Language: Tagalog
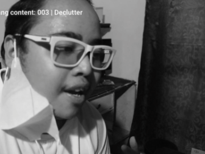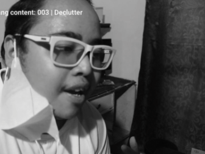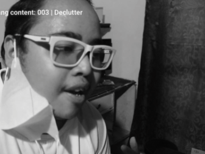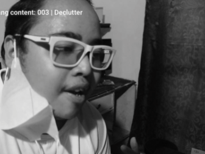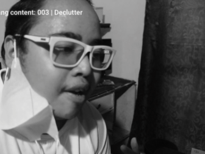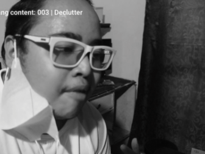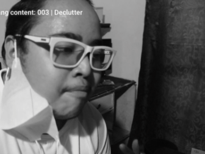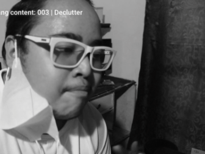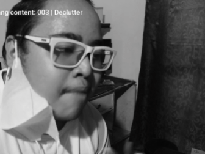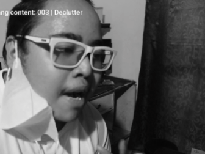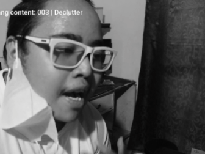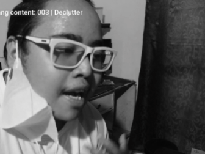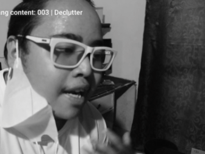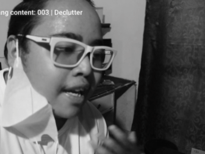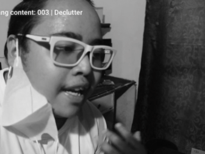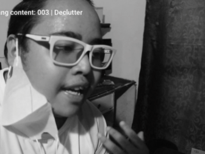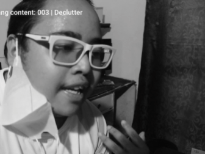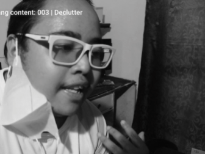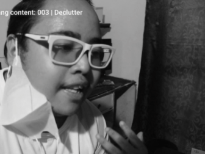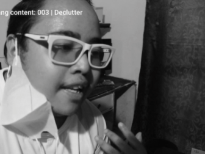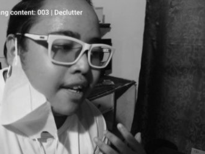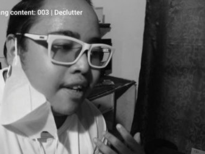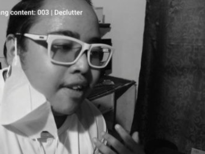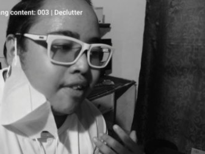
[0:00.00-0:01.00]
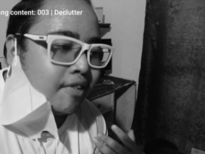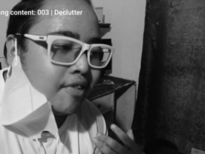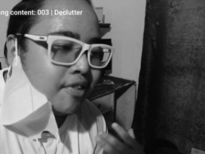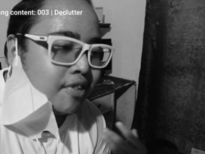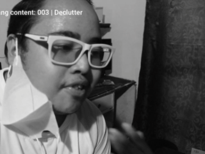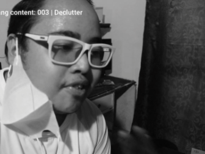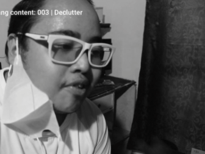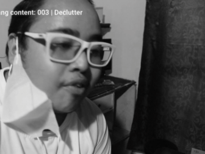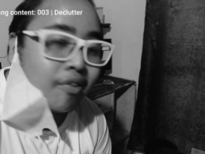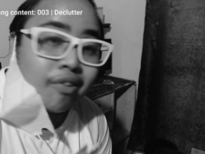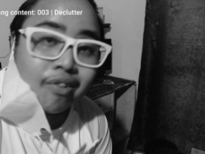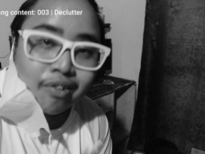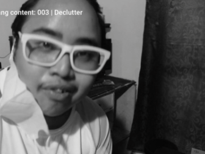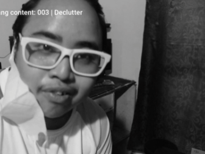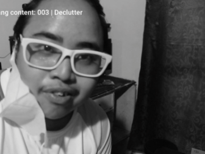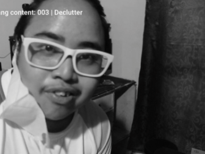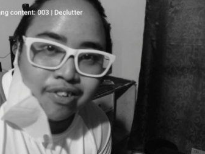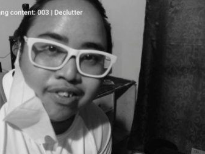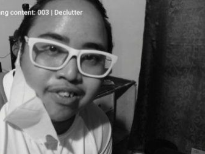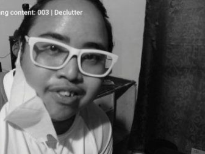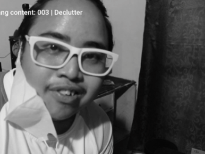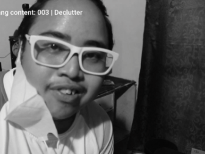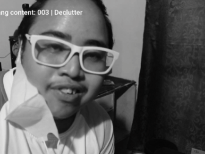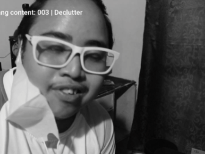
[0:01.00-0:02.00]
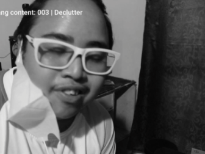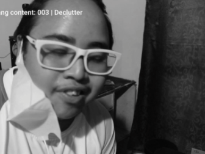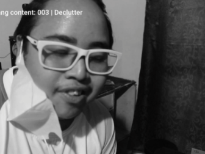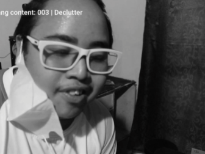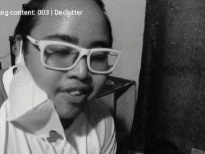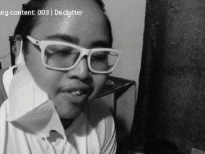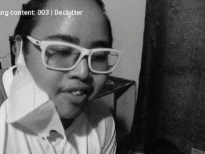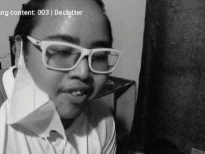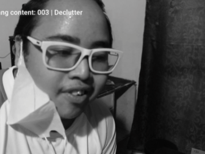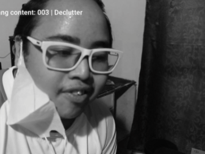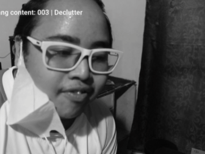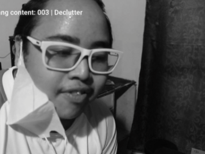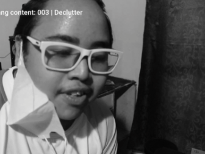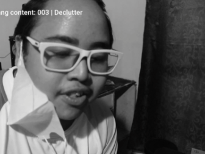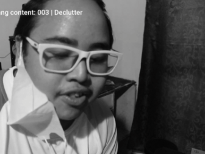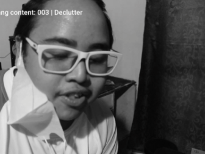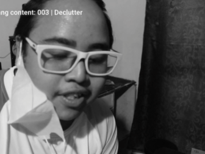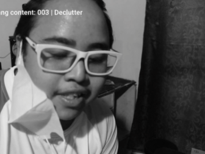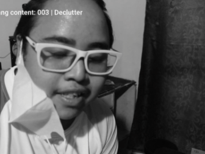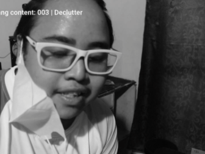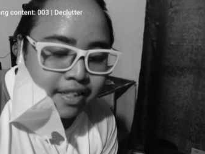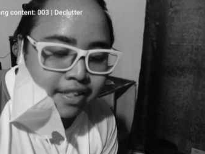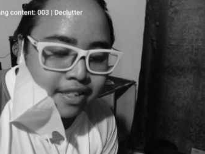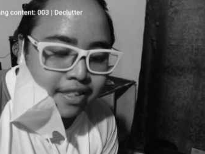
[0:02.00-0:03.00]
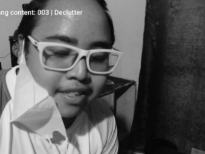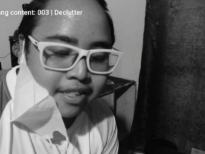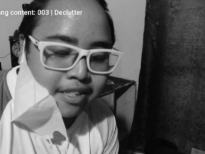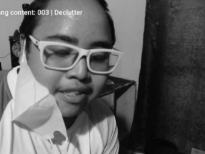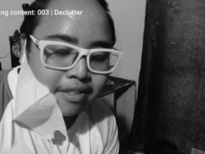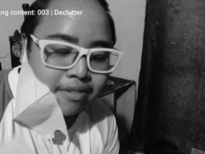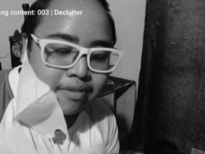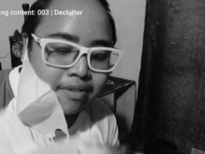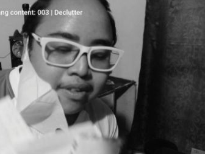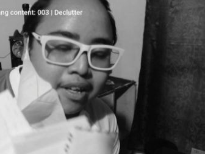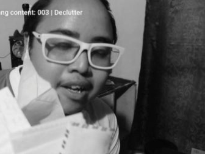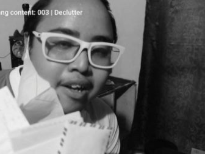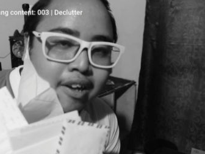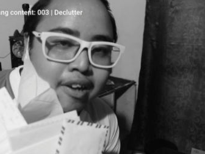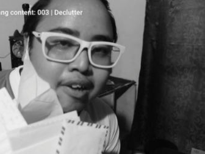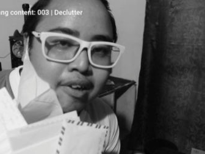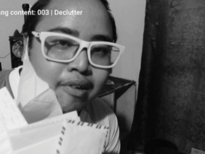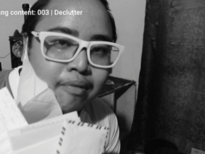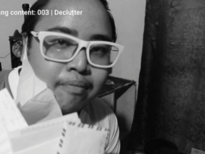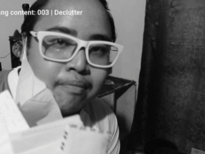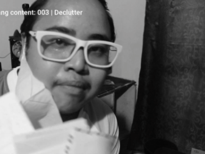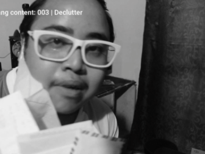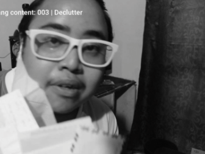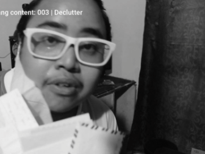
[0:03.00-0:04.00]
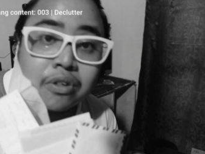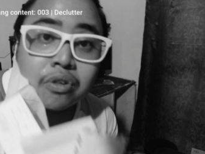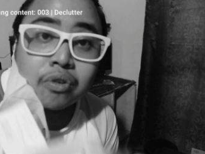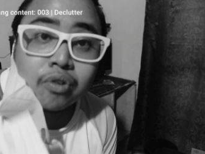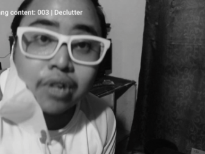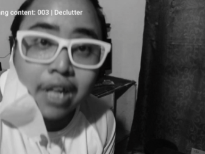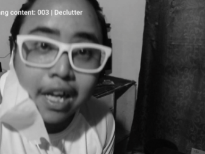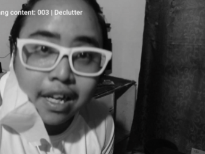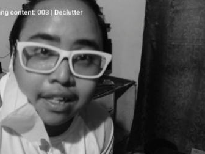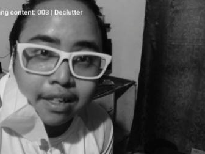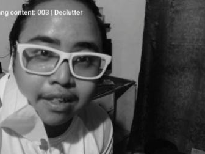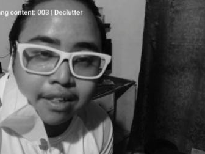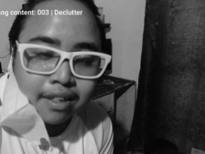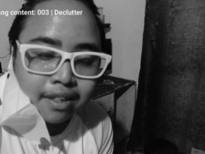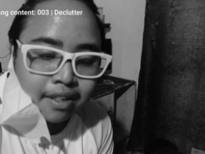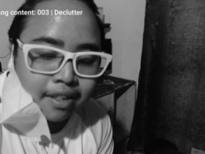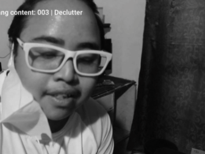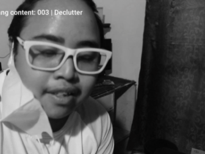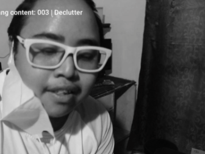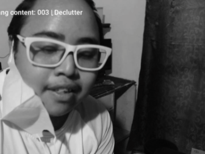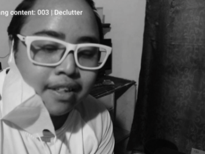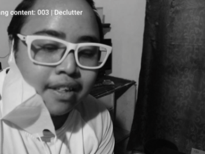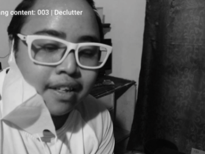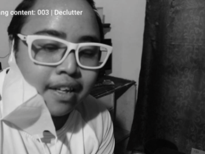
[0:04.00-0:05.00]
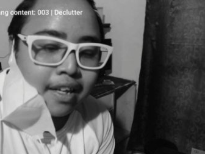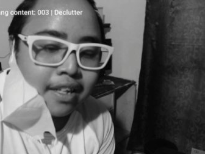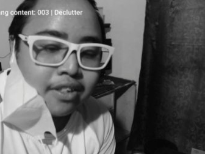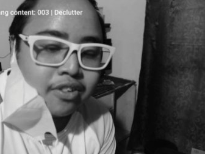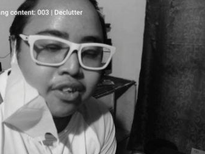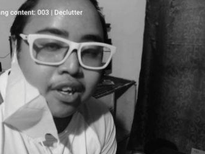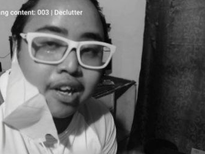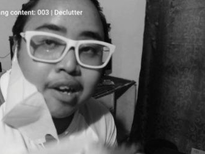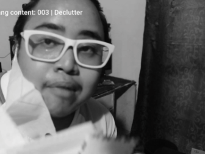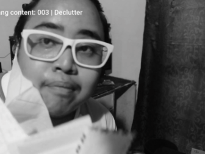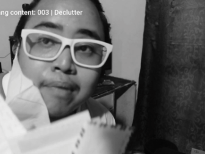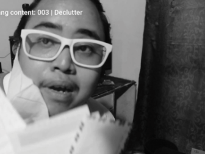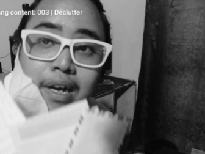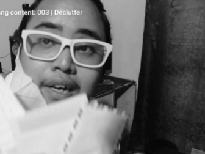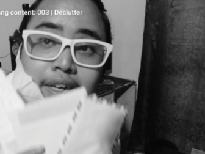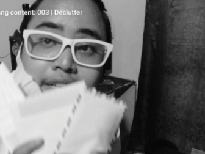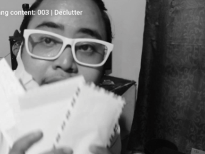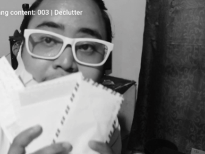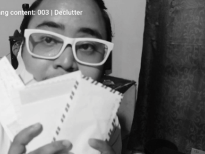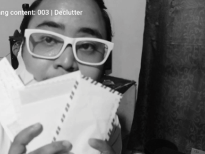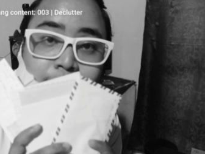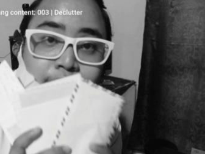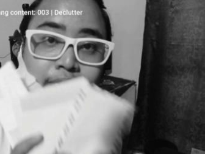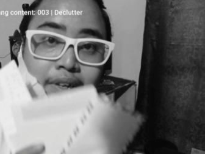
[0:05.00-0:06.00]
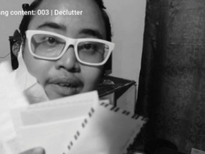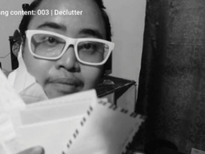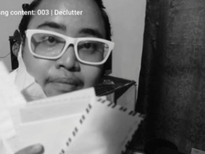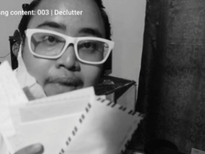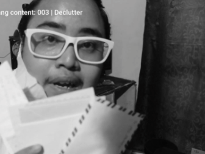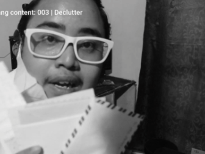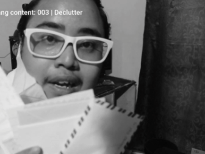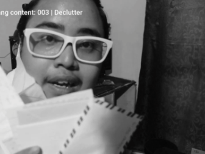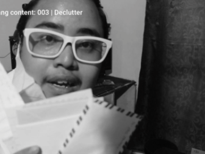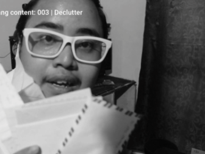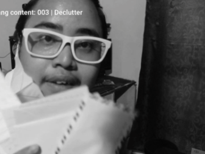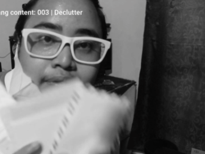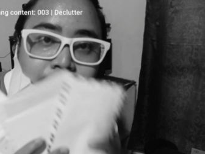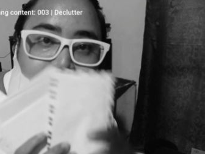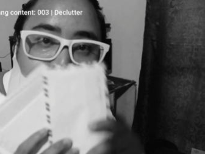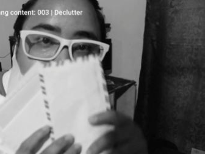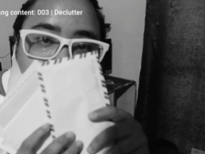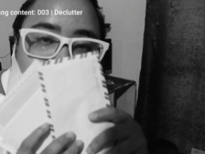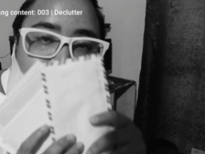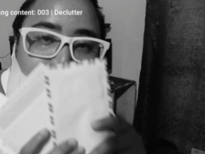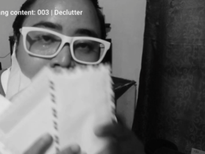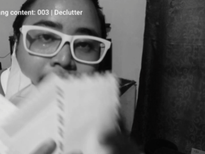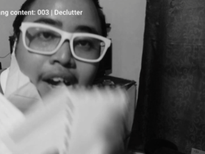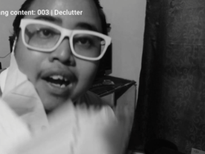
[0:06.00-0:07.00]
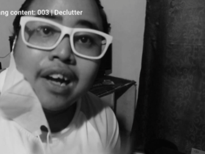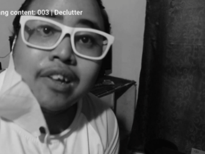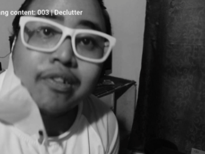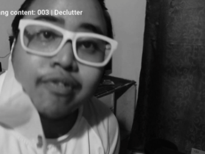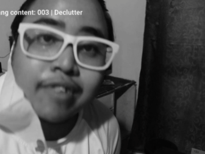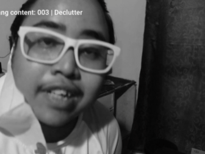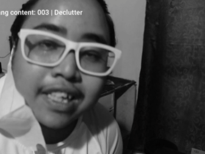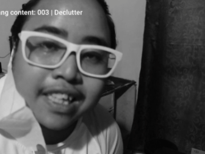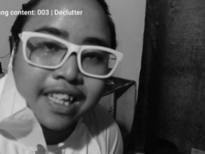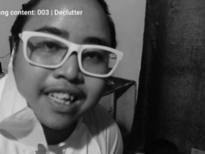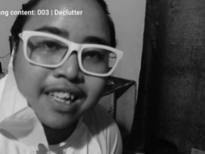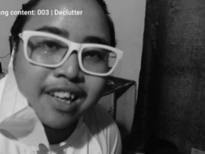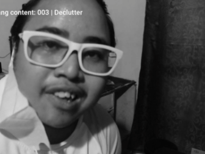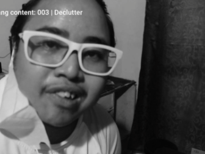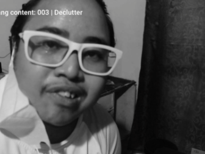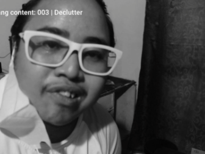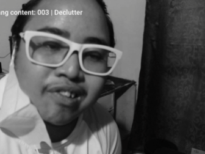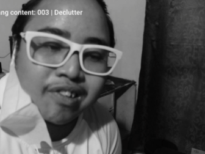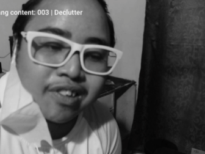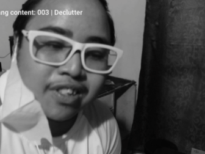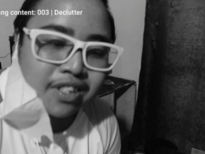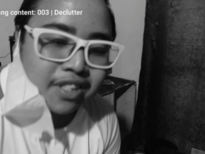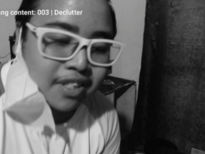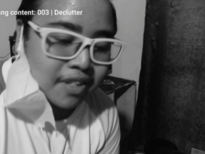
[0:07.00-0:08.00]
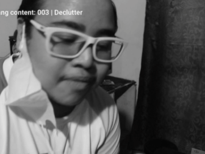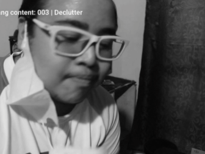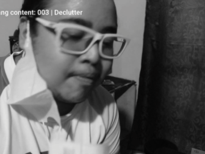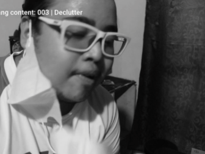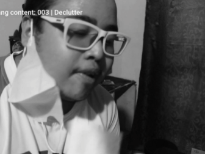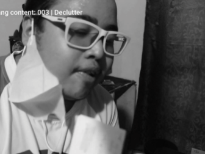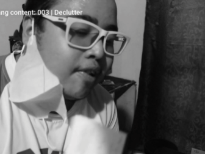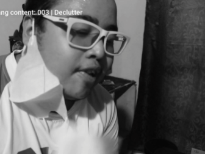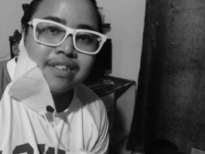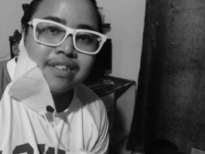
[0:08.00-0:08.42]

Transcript: um, bagay na gusto ko, which is um, magsulat at saka makareceive ng mga handwritten letters.